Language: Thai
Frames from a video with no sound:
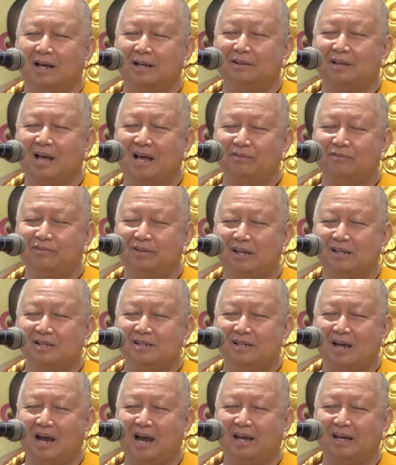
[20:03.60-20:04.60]
จะตัดสิน
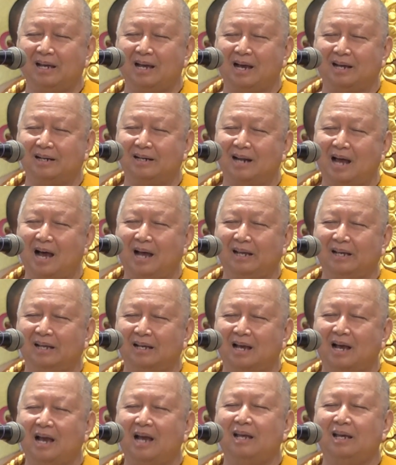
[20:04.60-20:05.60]
ใจอันใด
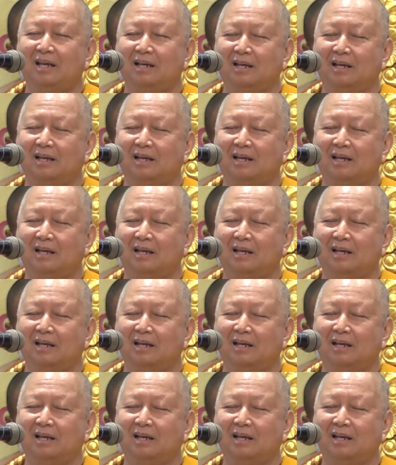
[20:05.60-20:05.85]
ให้